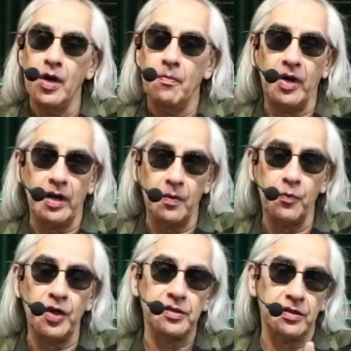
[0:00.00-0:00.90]
para que
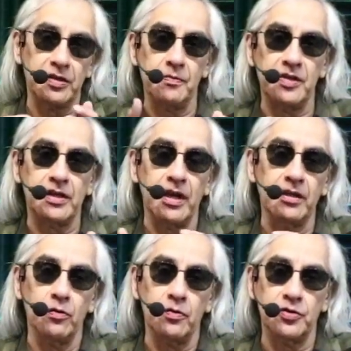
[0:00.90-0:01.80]
puedas estar mezclando
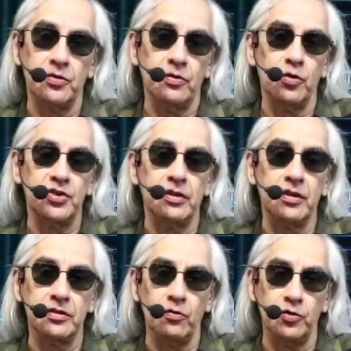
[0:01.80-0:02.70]
noche tras
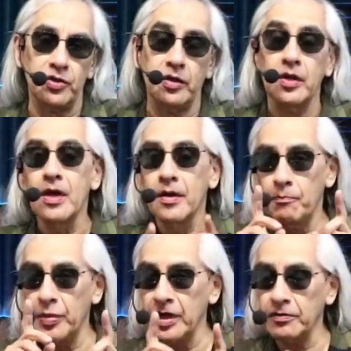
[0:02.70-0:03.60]
noche
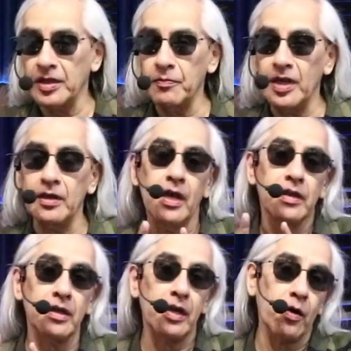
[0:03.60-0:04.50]
pero también
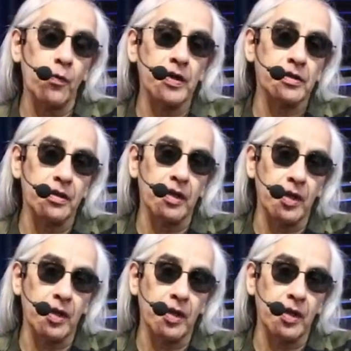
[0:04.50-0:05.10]
ten en cuenta de que